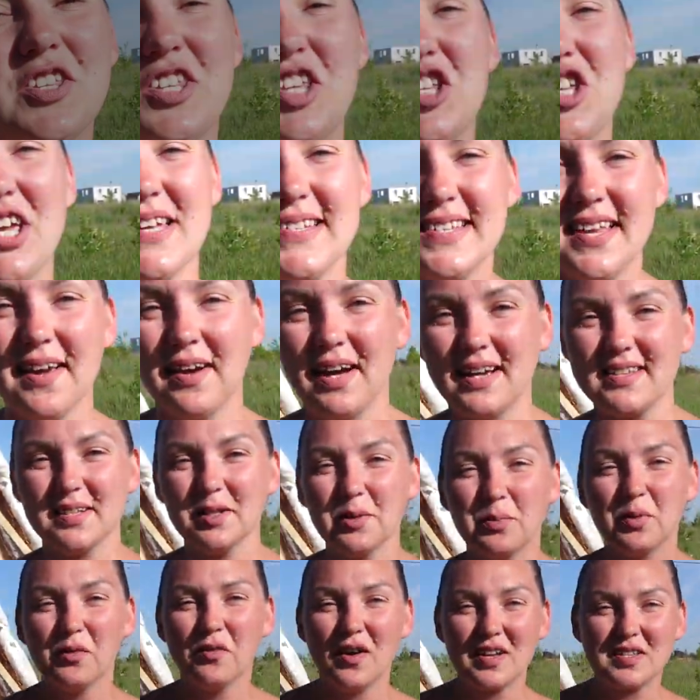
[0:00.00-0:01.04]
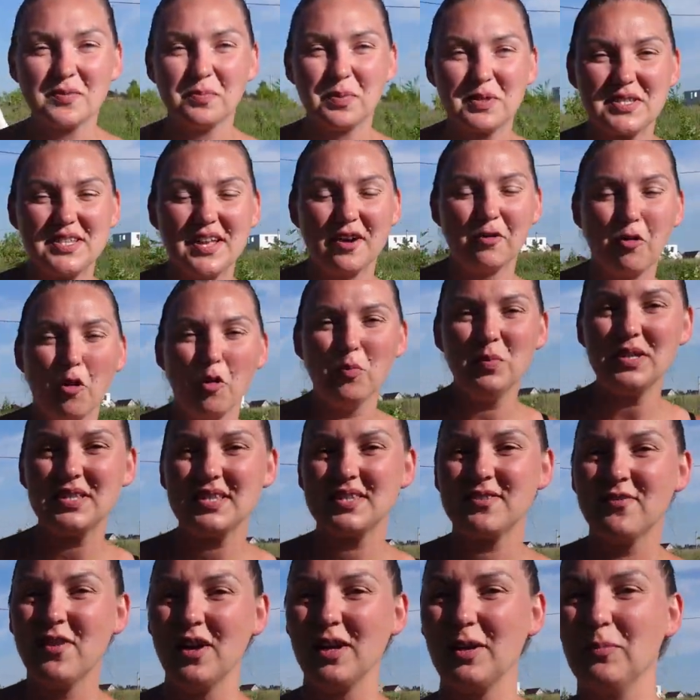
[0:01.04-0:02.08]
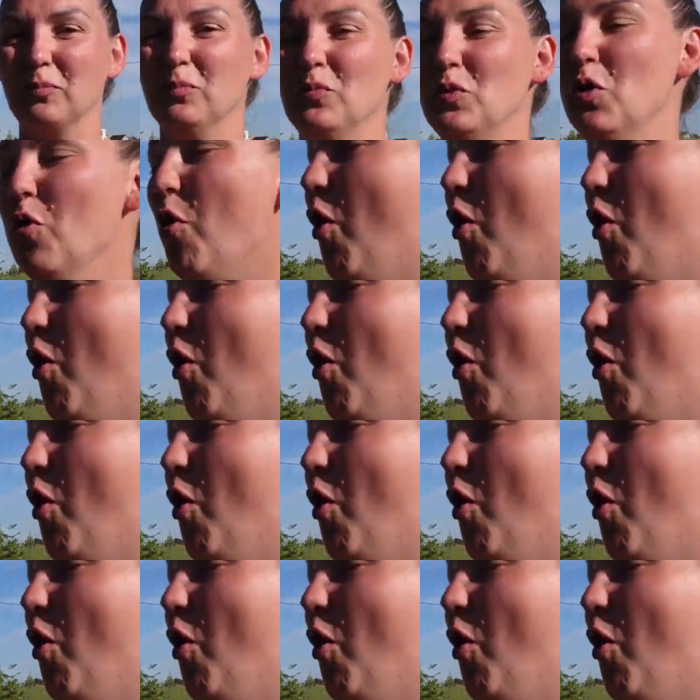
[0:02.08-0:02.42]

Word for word: а сейчас я хотела бы вас познакомить с своим